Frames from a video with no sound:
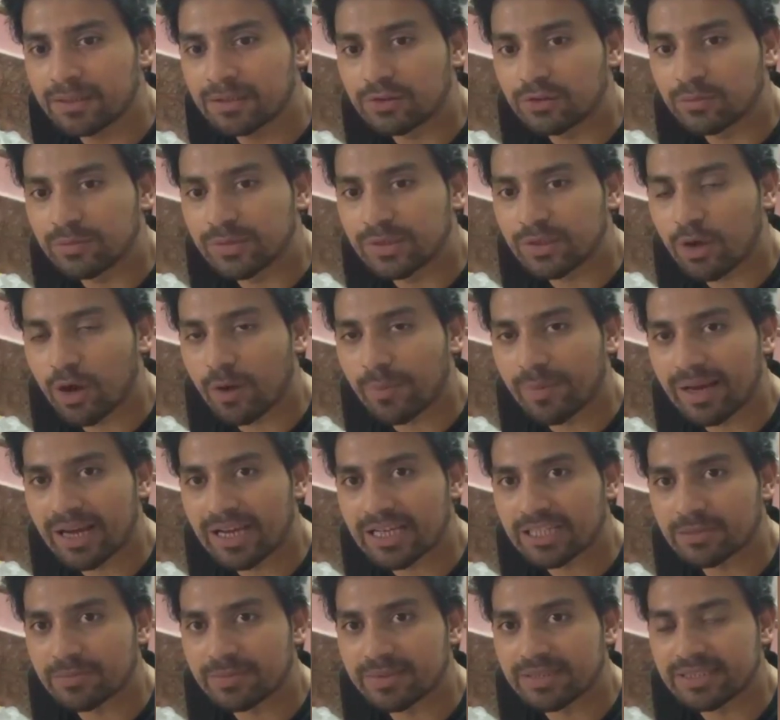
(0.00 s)
তুমি কবে
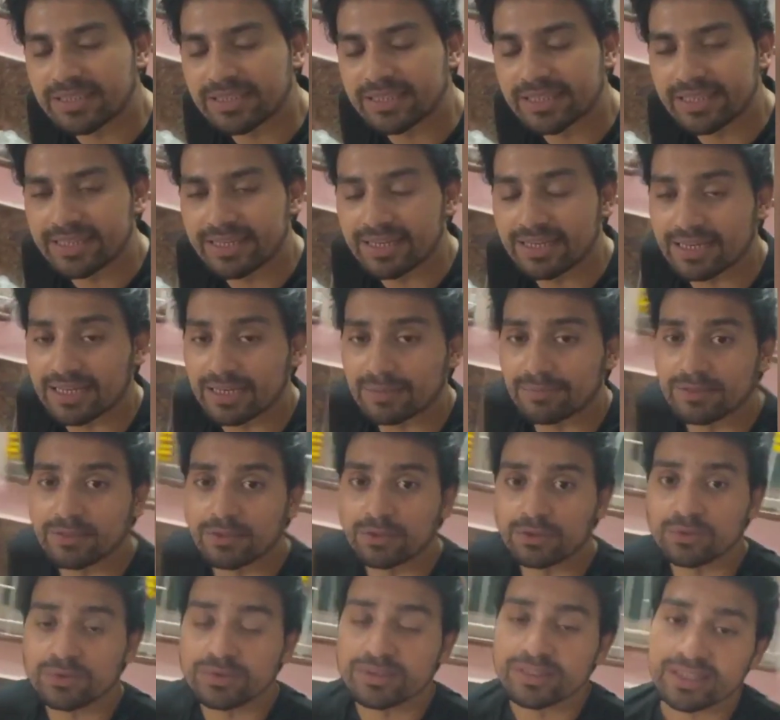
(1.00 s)
আসবে সিরিয়ালে আমার
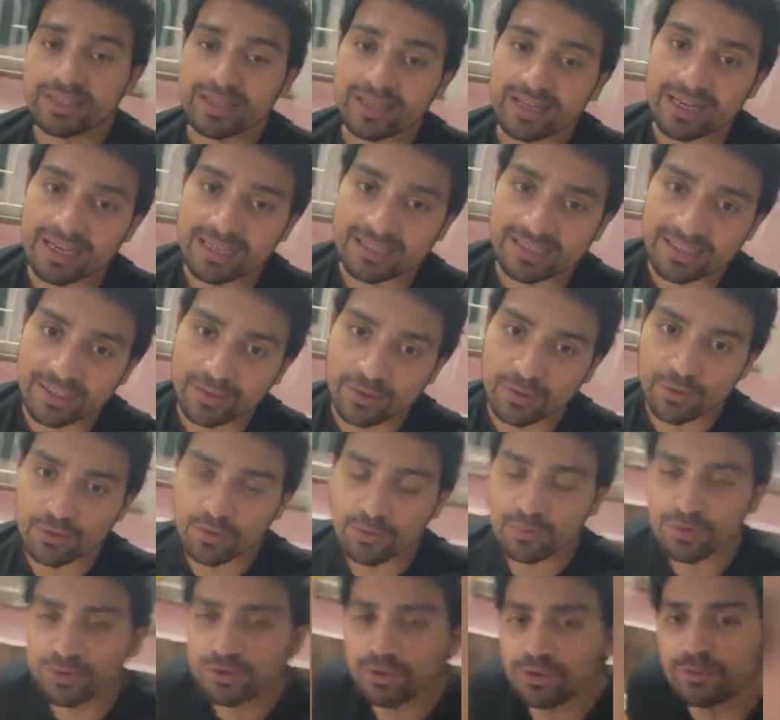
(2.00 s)
নতুন সিরিয়াল আছে
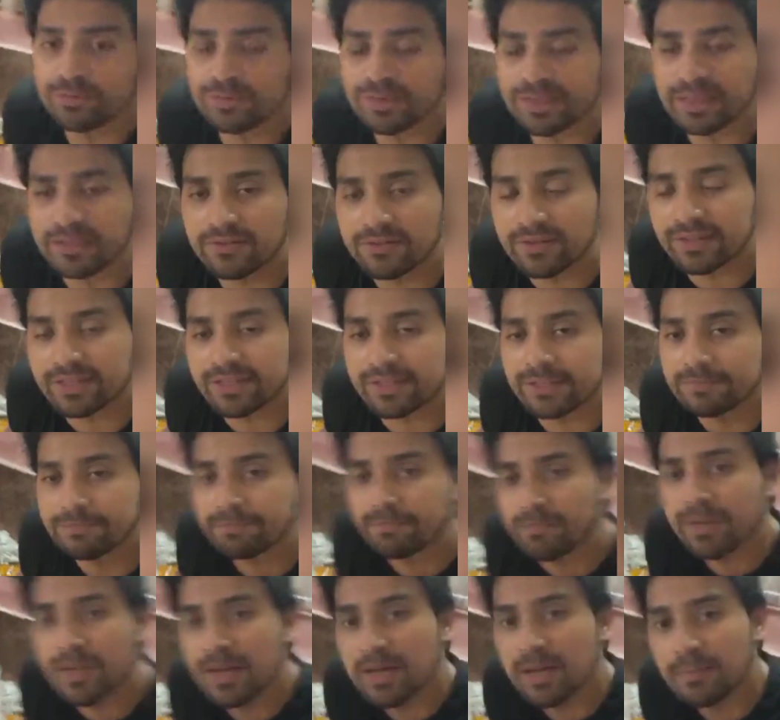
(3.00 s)
খুকুমুনি হোম ডেলিভারি
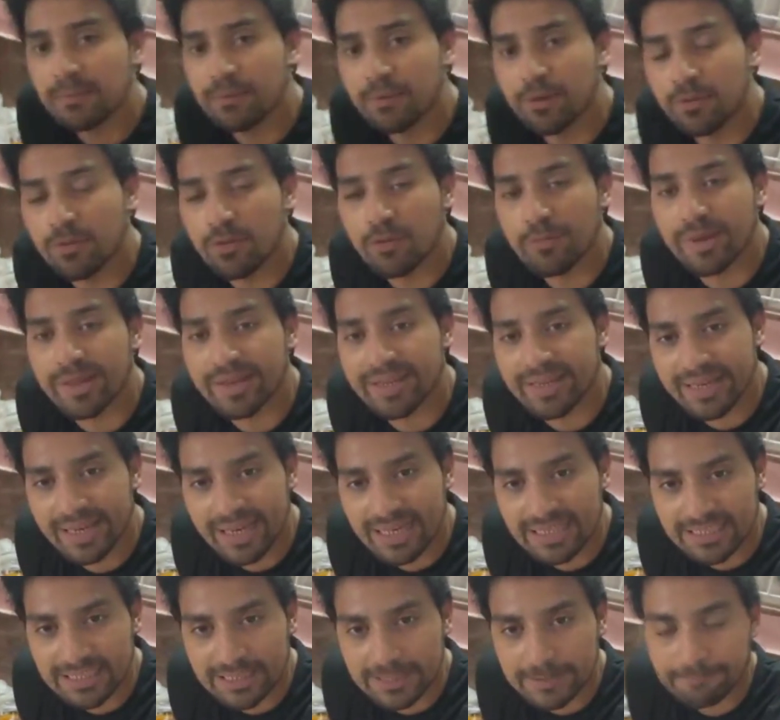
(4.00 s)
প্রোমো বেরিয়ে
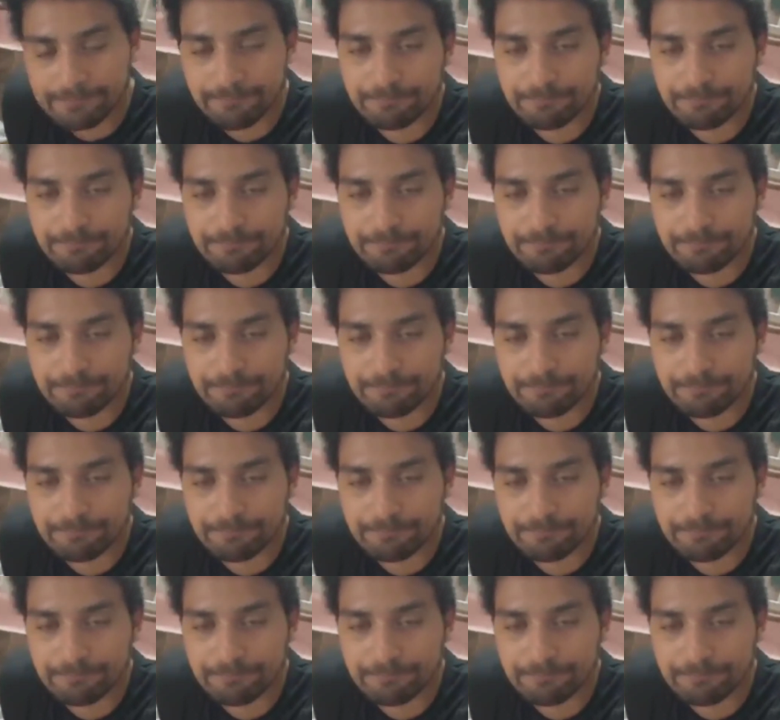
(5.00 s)
গেছে